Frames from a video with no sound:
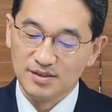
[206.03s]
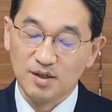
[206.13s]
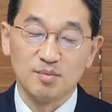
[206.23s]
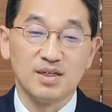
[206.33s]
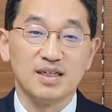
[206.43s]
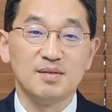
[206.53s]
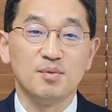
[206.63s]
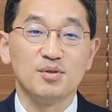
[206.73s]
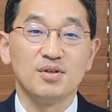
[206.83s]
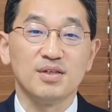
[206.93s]
너무나 이
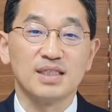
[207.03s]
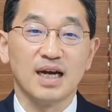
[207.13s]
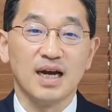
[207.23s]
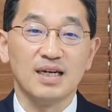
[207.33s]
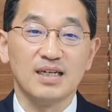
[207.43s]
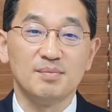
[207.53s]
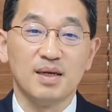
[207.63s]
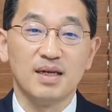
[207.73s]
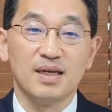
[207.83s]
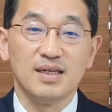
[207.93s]
모든 것이
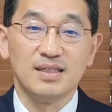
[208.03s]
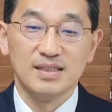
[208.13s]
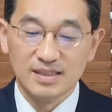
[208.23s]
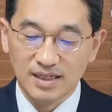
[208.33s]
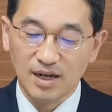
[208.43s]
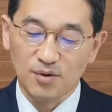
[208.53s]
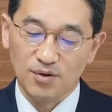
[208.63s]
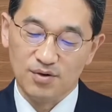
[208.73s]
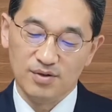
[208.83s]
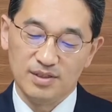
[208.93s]
하나님의
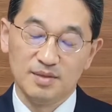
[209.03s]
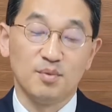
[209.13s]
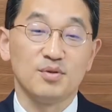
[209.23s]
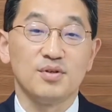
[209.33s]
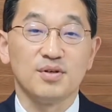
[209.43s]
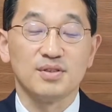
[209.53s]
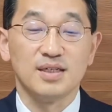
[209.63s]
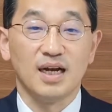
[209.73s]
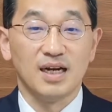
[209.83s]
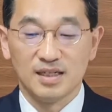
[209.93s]
은혜고 이 모든 것을
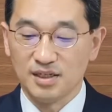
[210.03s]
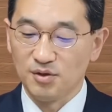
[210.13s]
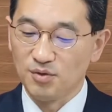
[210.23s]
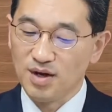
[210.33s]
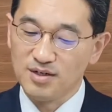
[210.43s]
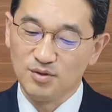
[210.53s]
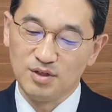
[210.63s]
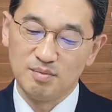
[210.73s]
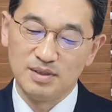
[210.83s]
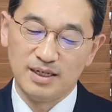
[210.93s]
하나님께 영광을
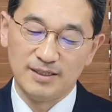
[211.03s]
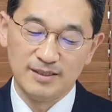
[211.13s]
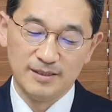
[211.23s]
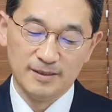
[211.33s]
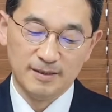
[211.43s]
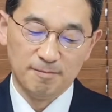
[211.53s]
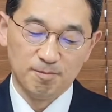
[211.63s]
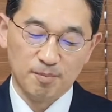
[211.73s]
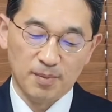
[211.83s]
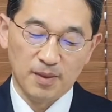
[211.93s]
돌립니다.
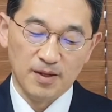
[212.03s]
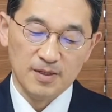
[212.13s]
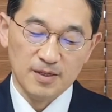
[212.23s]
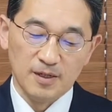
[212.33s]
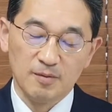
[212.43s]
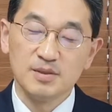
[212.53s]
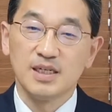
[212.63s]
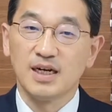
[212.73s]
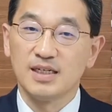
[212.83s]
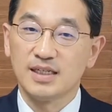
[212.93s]
여러분
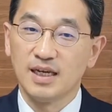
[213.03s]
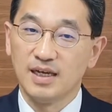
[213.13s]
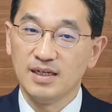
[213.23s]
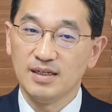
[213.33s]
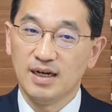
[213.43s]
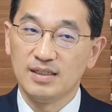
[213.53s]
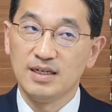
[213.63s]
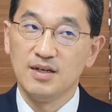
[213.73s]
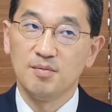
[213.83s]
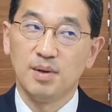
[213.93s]
제가 이렇게 한
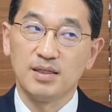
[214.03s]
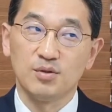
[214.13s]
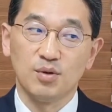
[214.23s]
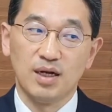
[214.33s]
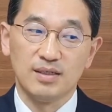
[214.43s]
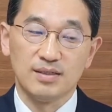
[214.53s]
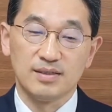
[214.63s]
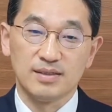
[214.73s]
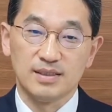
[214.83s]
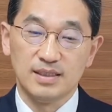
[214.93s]
1년 반
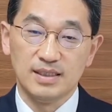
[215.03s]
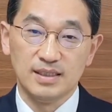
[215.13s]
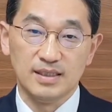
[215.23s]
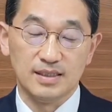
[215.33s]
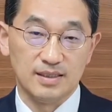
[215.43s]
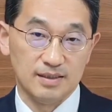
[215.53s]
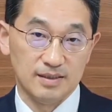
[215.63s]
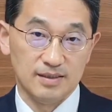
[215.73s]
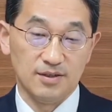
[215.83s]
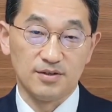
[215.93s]
동안 이
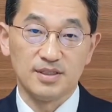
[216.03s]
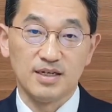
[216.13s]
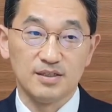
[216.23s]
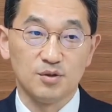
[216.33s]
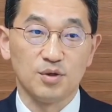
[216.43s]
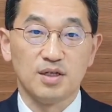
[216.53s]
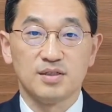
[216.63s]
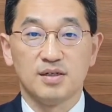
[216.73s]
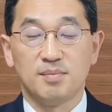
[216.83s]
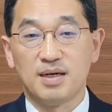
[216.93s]
영상을
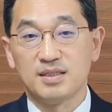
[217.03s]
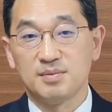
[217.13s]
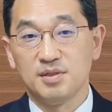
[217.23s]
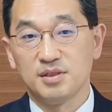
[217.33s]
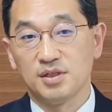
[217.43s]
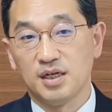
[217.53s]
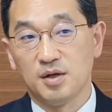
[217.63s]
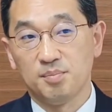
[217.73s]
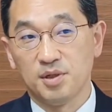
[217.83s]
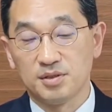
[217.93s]
통해서 말씀을
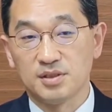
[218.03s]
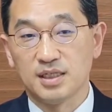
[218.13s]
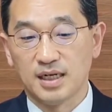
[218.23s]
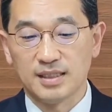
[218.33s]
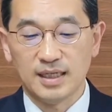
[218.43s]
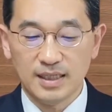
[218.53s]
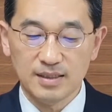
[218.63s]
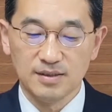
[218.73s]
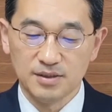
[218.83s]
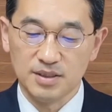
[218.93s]
전하면서 제가
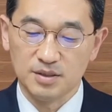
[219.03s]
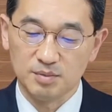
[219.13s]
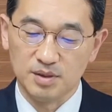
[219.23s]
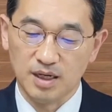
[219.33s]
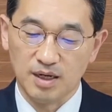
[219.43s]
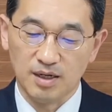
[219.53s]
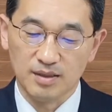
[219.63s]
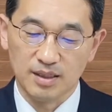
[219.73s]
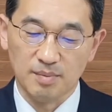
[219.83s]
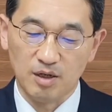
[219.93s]
깨달은 것이 있습니다.
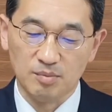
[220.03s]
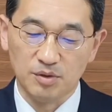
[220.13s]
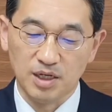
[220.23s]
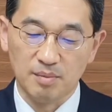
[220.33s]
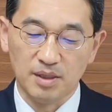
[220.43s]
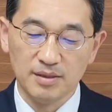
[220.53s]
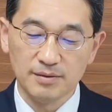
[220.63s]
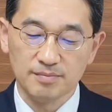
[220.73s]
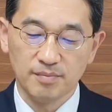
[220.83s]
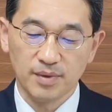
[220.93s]
그게 바로 뭐냐면